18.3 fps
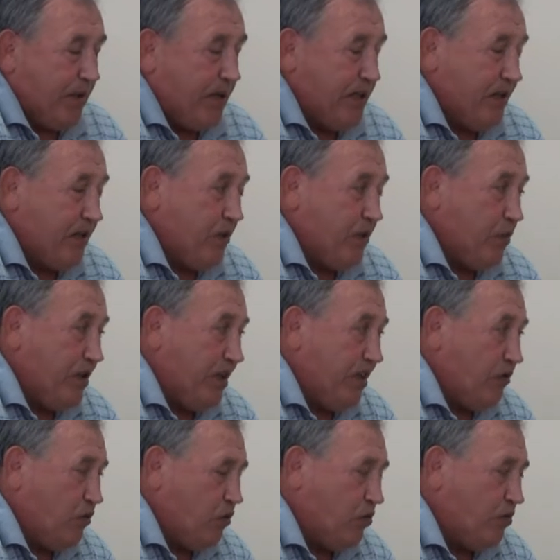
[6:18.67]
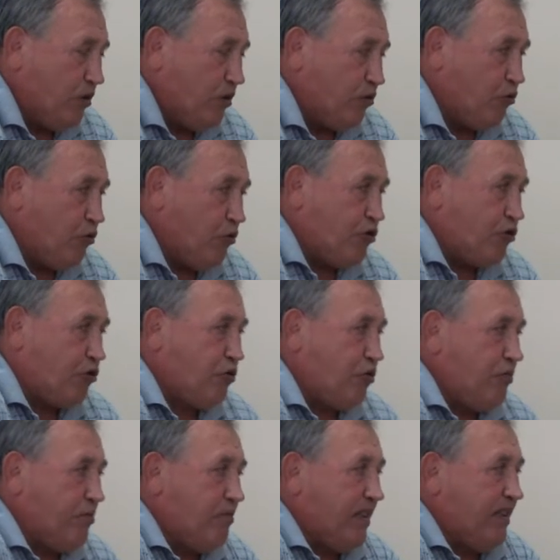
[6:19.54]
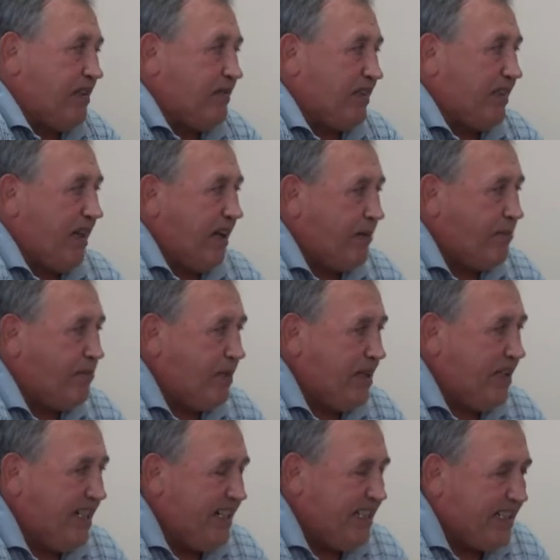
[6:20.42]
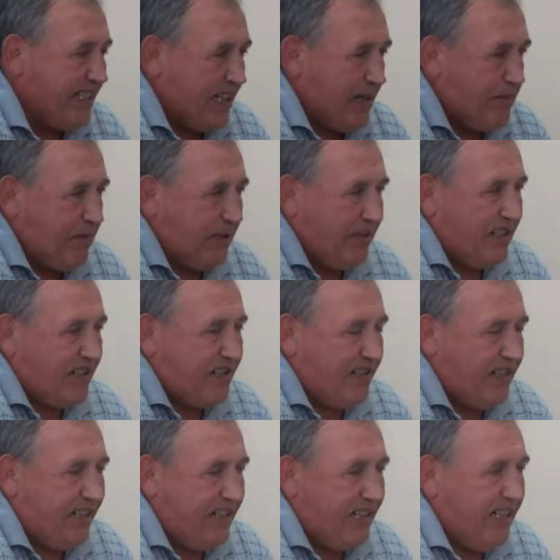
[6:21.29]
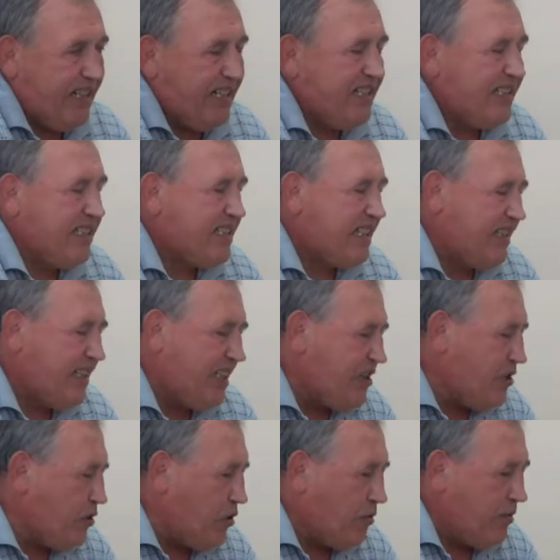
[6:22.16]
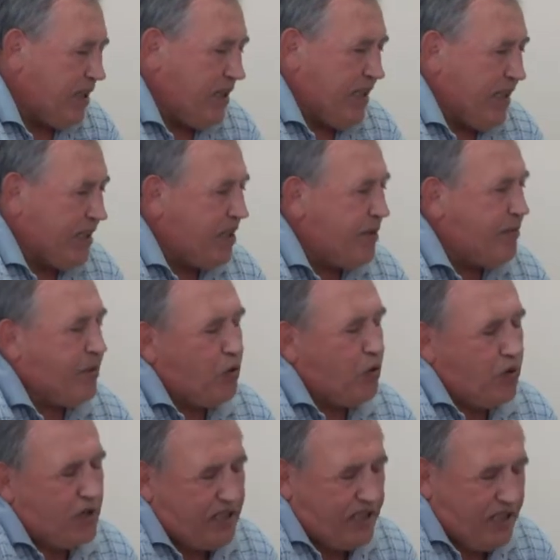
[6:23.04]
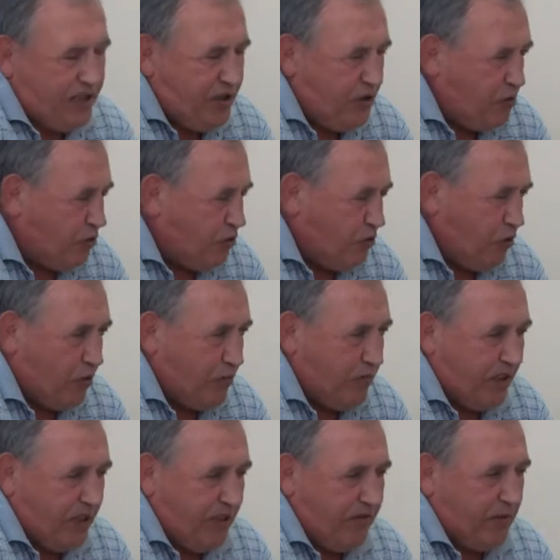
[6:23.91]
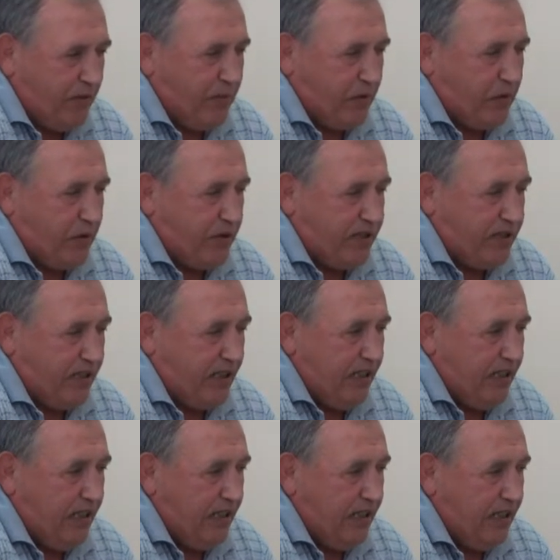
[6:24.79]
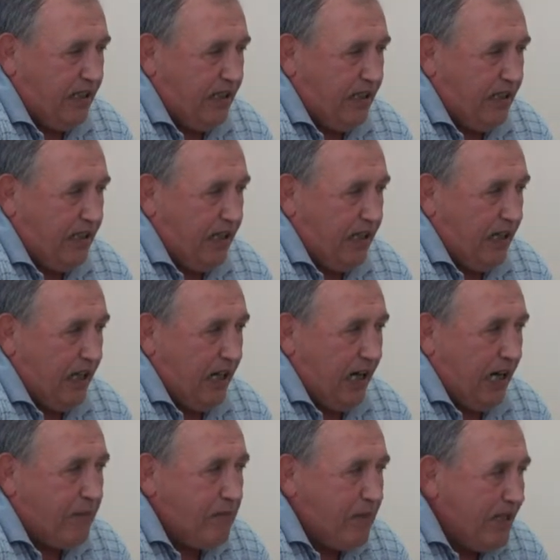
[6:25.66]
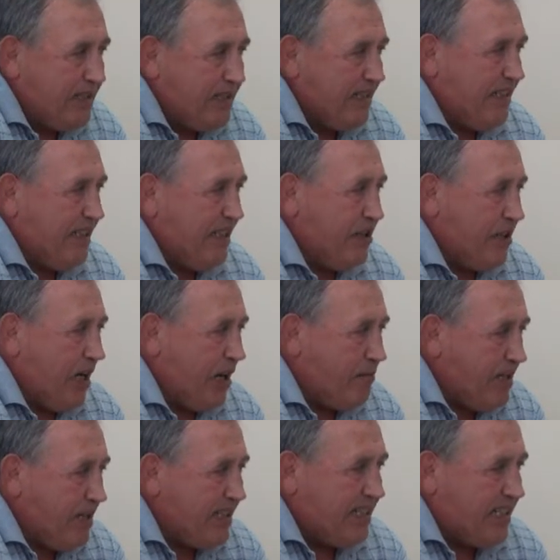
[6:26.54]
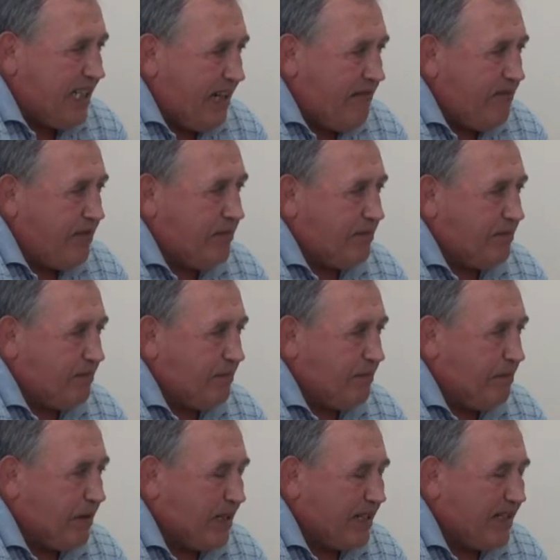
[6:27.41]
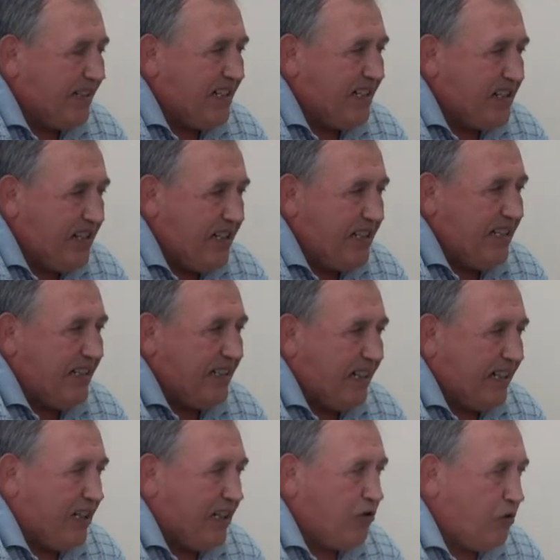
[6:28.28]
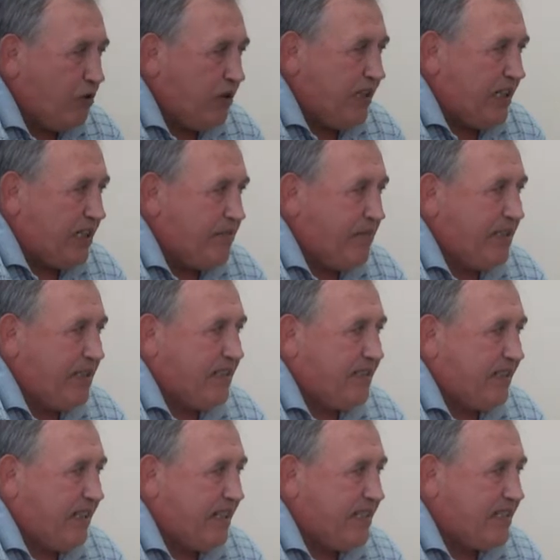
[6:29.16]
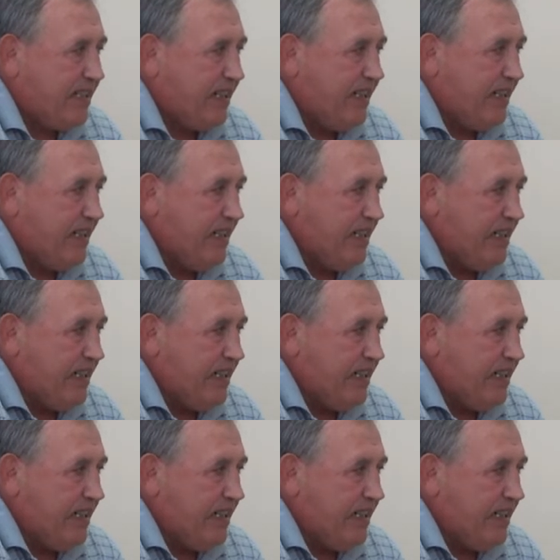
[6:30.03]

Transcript: Поэтому я думаю, то, что мы так близко подошли и задаем не просто неудобные вопросы, а мы, задаем, а мы ставим предложения, на которые администрация